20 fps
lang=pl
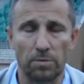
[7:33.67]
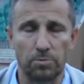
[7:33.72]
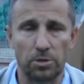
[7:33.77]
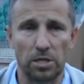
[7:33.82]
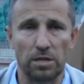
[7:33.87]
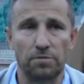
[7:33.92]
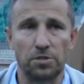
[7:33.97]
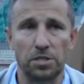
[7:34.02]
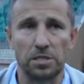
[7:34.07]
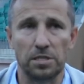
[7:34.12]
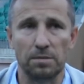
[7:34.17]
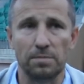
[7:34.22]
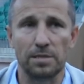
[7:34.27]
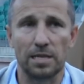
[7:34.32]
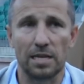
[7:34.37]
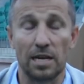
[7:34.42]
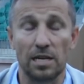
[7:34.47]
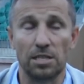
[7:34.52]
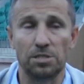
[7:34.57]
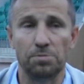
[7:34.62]
Przede wszystkim
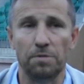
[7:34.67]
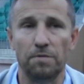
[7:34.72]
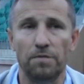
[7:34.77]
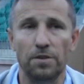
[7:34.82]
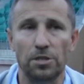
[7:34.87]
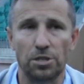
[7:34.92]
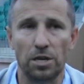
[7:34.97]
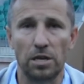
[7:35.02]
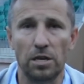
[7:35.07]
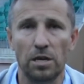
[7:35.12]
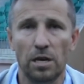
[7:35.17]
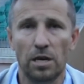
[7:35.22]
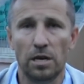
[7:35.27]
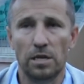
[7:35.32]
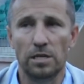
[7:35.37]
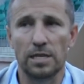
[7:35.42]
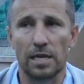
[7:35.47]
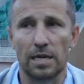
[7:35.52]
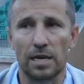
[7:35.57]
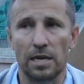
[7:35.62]
zagraliśmy wyżej
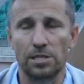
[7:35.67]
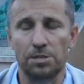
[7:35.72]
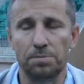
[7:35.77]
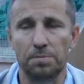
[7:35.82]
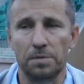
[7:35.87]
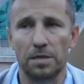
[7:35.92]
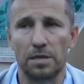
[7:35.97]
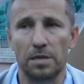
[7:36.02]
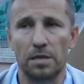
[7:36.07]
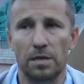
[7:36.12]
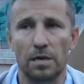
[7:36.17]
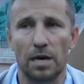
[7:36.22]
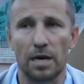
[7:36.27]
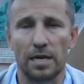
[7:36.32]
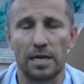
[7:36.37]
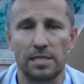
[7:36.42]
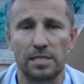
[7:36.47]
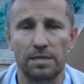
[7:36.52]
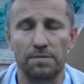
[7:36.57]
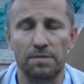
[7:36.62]
i zagraliśmy
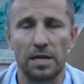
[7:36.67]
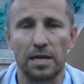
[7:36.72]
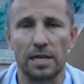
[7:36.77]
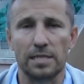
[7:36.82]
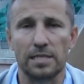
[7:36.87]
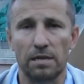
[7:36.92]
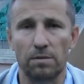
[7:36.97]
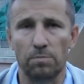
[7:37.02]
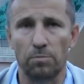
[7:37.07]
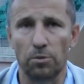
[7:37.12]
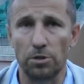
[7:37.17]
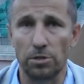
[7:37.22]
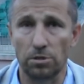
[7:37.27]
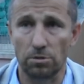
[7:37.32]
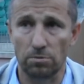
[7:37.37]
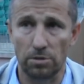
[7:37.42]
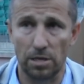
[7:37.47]
agresywnie na całym boisku.